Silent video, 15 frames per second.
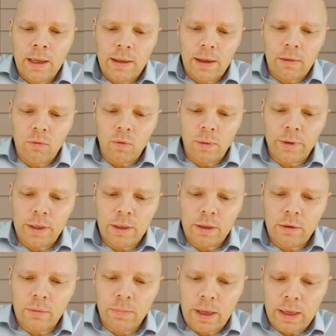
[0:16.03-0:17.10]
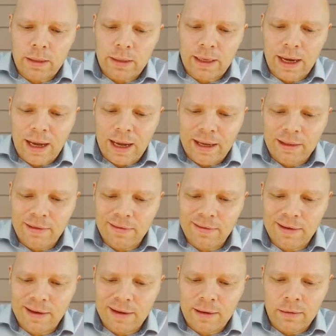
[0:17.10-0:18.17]
Dazu habe ich hier mal drei
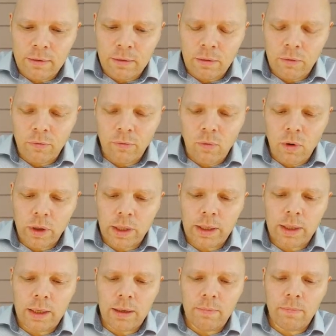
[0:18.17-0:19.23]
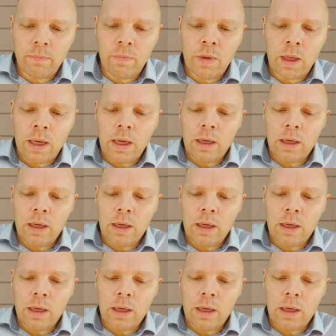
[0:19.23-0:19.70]
Zahlen äh, vorgegeben,